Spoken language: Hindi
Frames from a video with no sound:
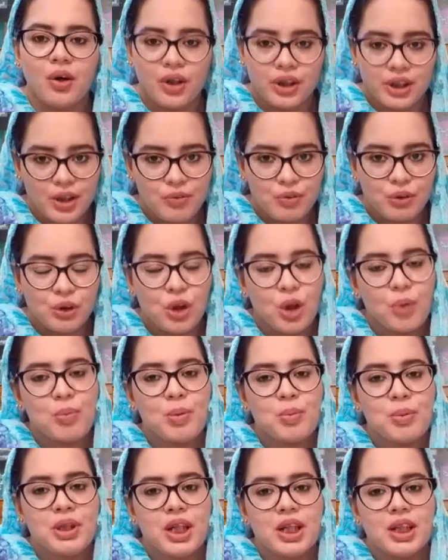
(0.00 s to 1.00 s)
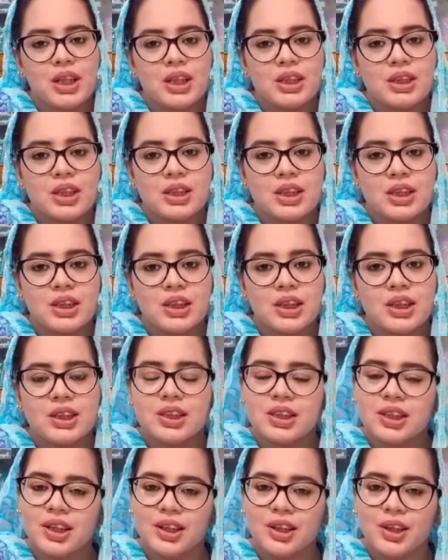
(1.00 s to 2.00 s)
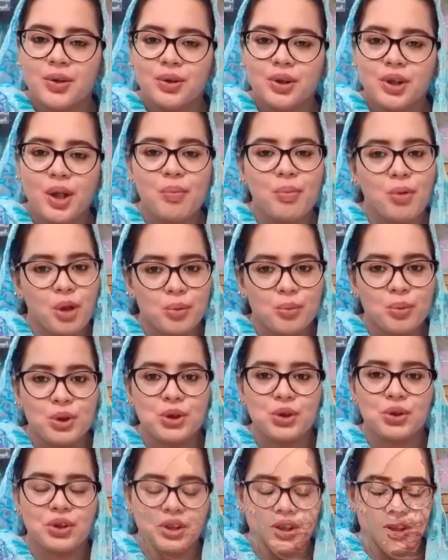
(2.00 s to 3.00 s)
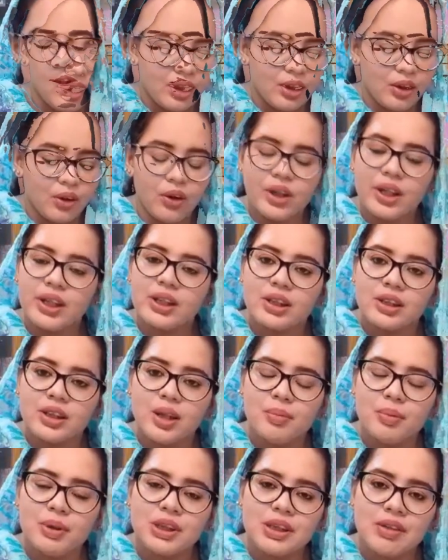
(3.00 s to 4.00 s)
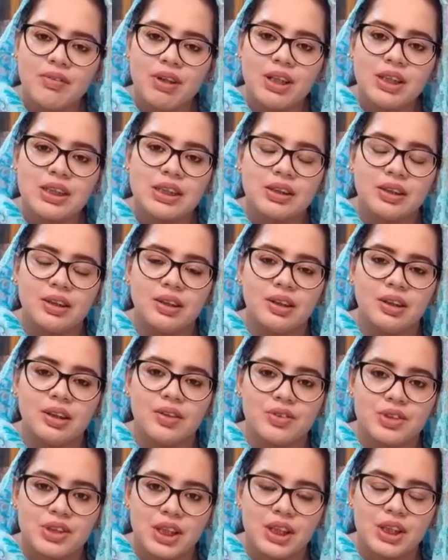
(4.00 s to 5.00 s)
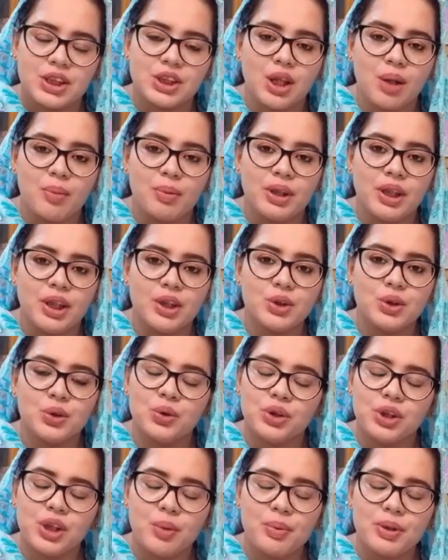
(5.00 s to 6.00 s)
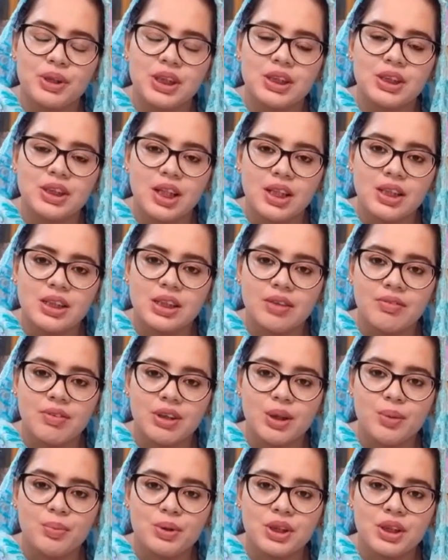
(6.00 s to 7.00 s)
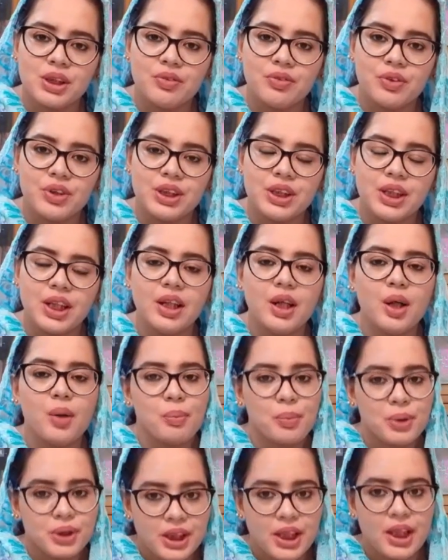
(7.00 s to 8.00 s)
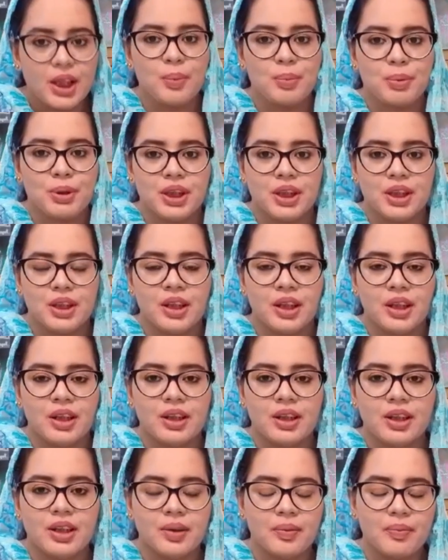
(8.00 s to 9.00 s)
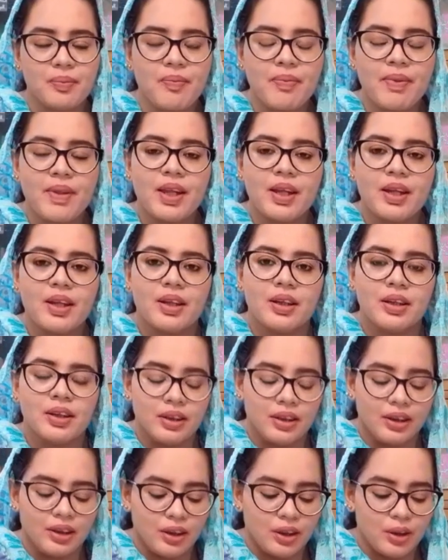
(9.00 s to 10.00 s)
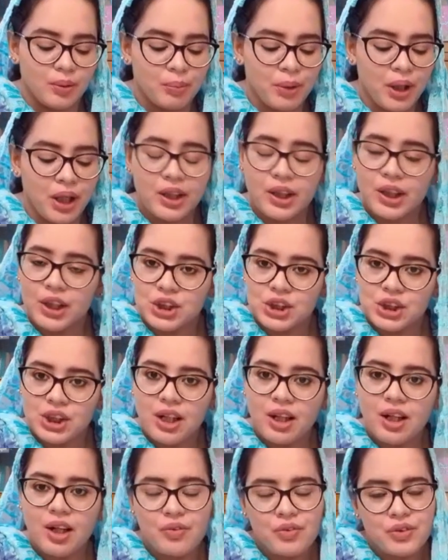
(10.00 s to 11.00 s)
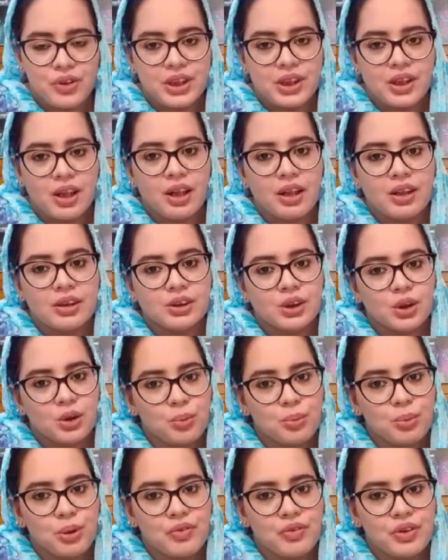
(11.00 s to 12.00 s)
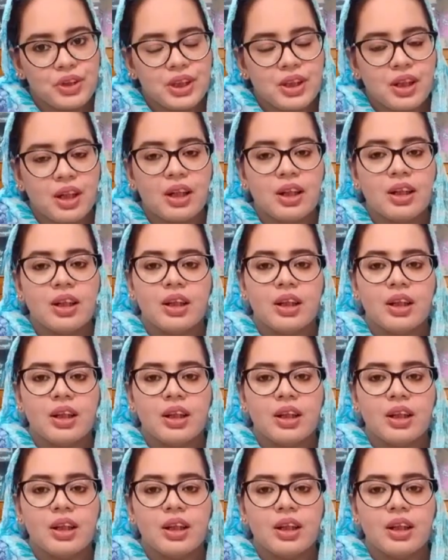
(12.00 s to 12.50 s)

ये ब्लॉग भी बनाने की इजाज़त दी जिसके लिए उनका बहुत बहुत शुक्रिया औरत कथा में चवालीस अफसाने शामिल हैं जो दुनिया भर से चालीस खवतिन मुसनफिन के मंतखब किए गए हैं एशिया अफ्रीका जनूबी अफ्रीका